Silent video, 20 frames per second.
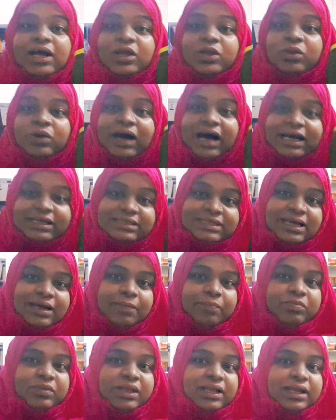তো আজকে
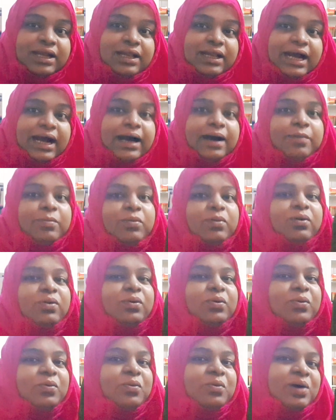আপনাদের দেখাবো
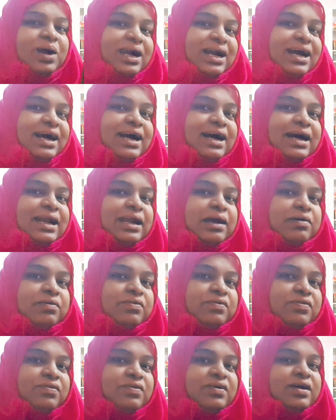ওয়ারাগান অফ
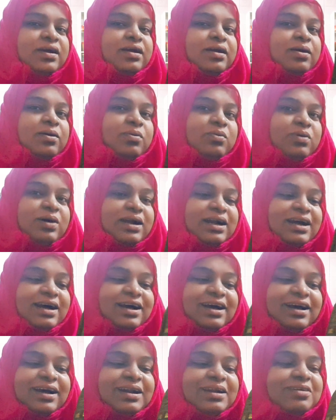
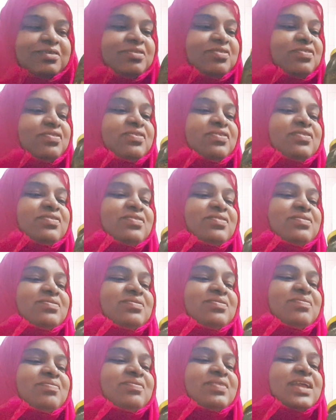ওয়ারাগান অফ
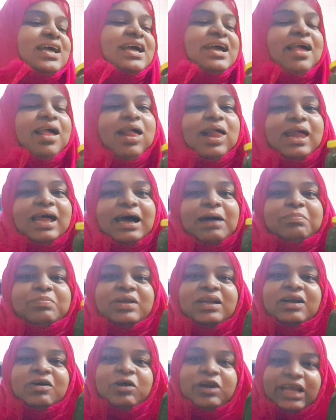
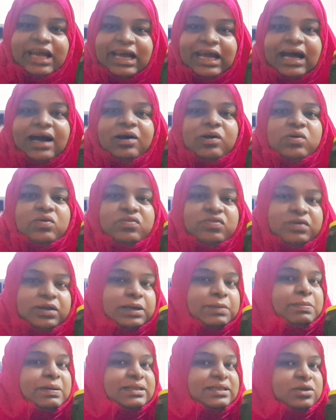আপনারা অনেকে আঙুল
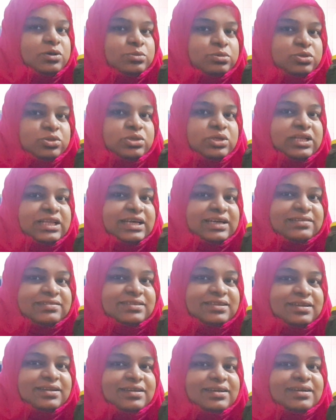ফলের পাতা অবশ্যই
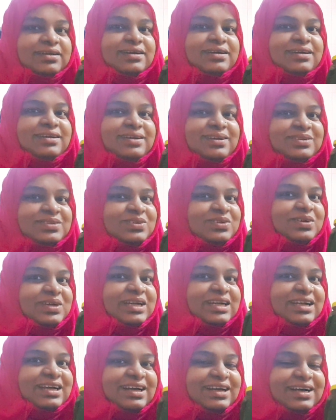দেখছেন সো
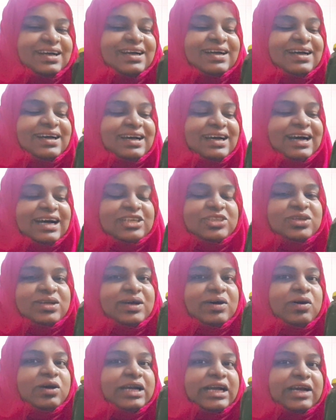এটা আসলে
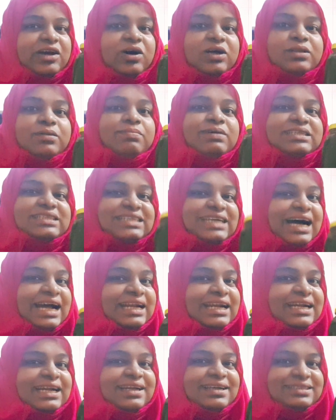অনেকে হয়তো বা
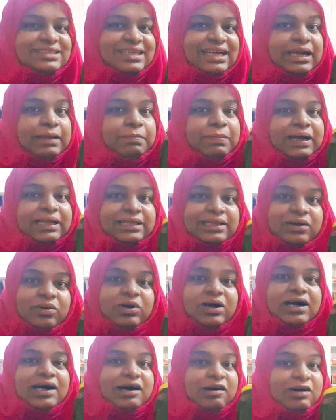জানেন না যে এই পাতাও
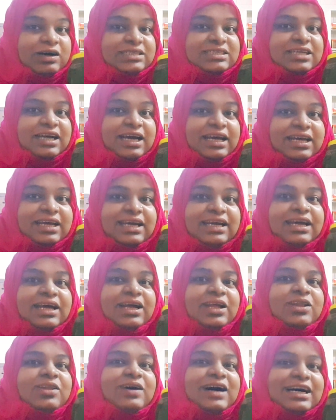খাওয়া যায়
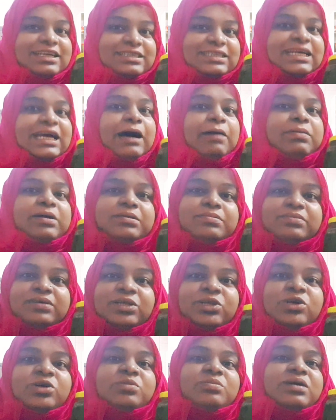তো আজকে আমার
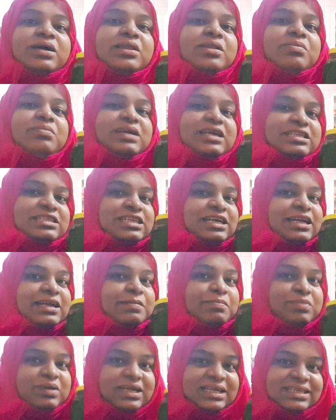ভিডিওর মাধ্যমে ইনশাল্লাহ
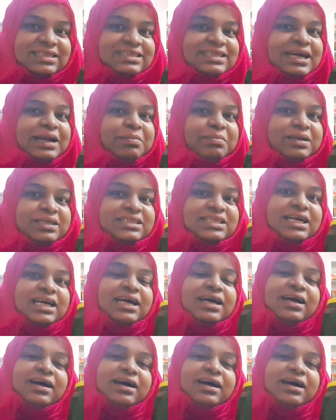আপনারা জানবেন যে